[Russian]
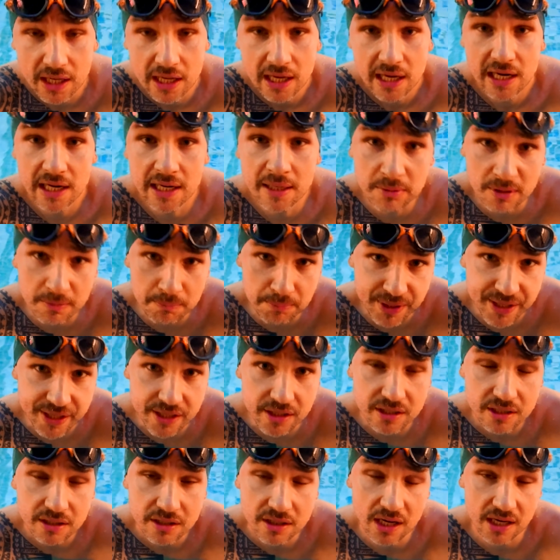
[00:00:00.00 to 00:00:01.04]
Либо брик,
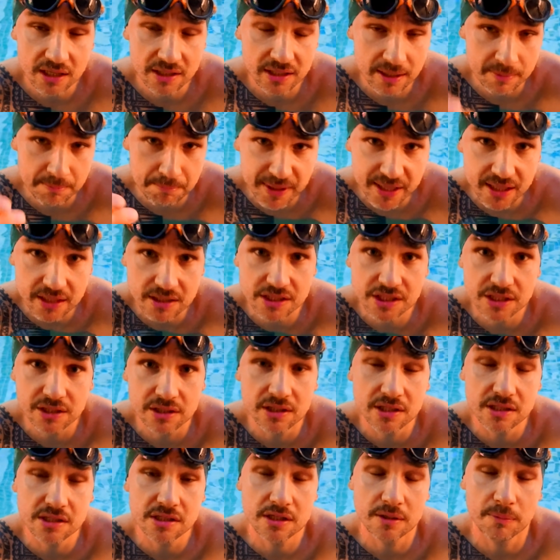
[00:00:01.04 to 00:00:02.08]
когда бег
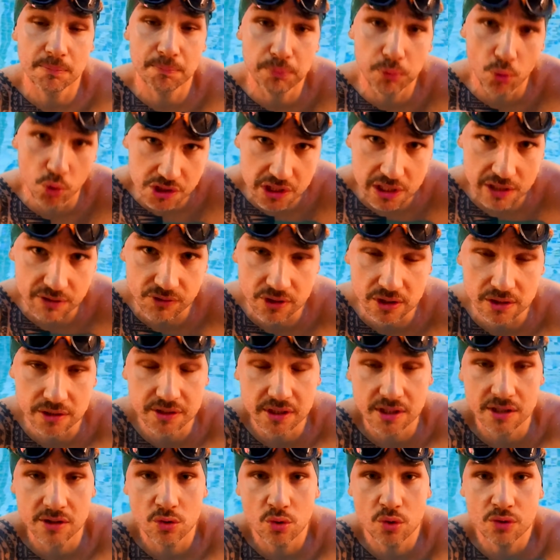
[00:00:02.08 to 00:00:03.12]
делается после
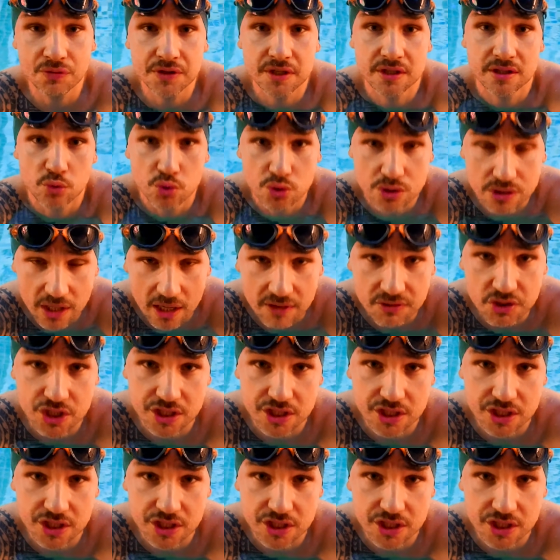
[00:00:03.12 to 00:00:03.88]
велотренировки на уставших